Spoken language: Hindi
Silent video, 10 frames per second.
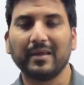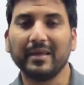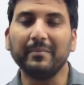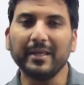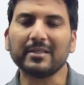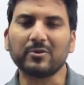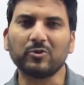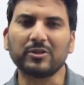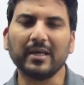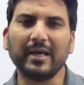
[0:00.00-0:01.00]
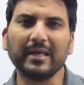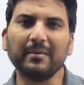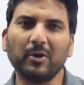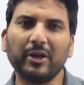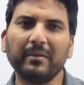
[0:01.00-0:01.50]
ये मेरा सोचना है
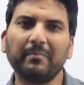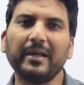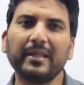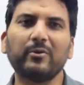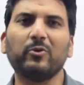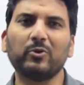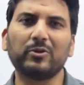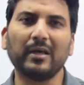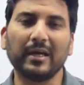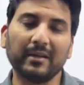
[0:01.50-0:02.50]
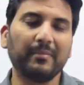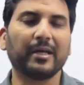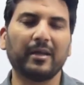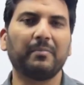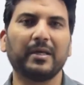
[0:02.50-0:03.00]
कि मॉर्निंग बेटर हो अगर
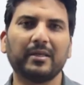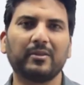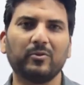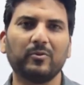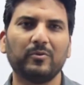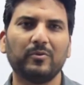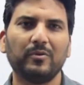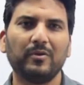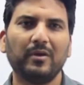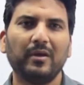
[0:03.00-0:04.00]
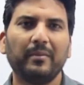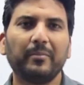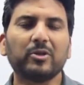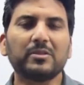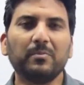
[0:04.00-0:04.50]
मैं कर पाता तो
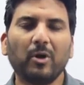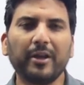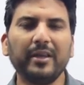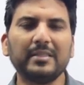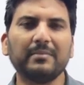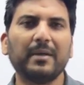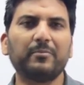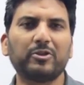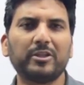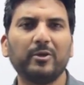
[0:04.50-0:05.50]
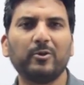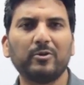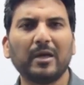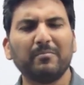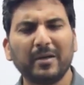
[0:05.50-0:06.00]
बिकॉज मॉर्निंग जब आप उठते हो
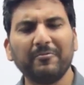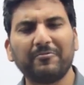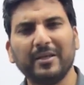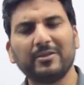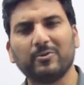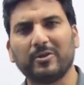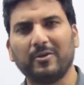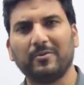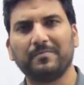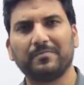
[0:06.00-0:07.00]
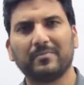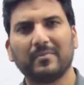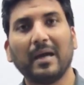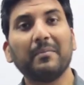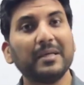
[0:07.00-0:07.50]
तो आप बड़े फ्रेश होते हो
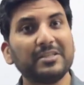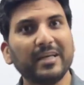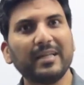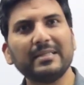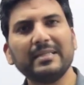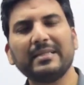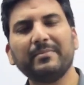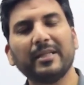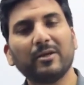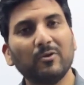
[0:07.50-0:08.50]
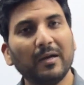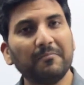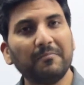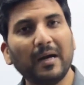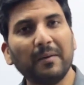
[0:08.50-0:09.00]
अपना चेहरा शीशे में देखो
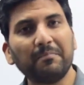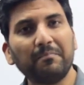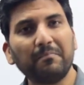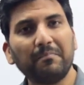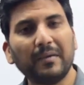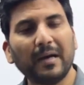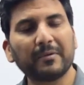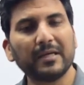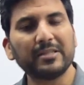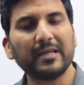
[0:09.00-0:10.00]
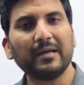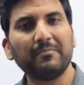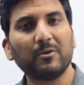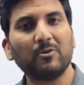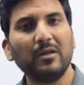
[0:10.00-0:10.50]
आप आप आपका चेहरा
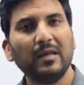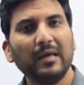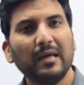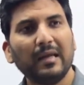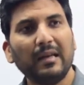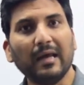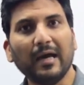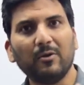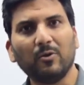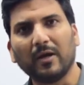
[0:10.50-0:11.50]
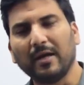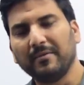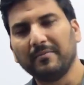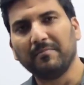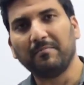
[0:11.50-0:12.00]
बिल्कुल लाल होगा
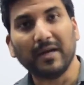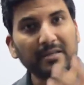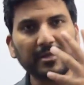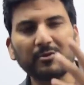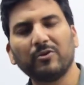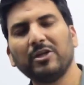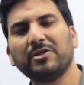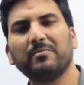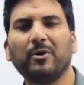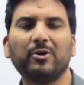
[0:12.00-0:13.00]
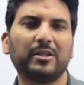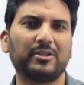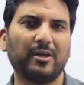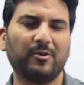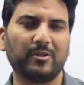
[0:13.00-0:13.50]
ब्लड सर्कुलेशन बहुत
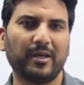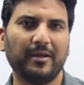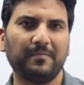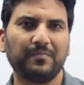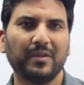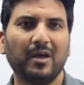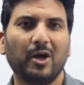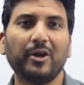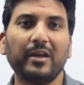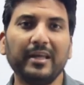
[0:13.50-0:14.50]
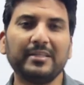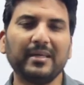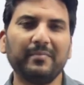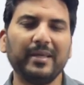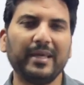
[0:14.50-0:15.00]
अच्छा होता है और
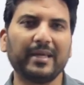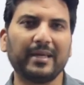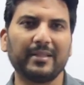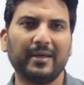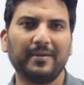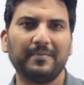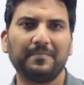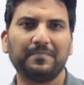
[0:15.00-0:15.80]
नेचर भी यही कहता है